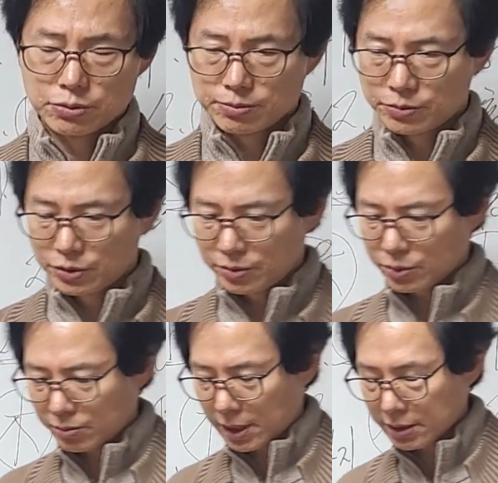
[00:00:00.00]
물 좀좀
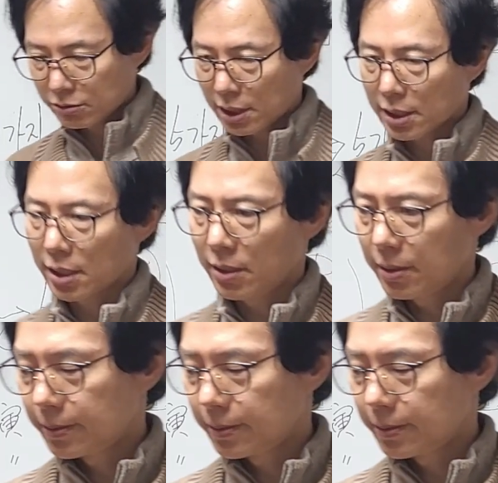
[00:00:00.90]
좀 마시고 갈게요.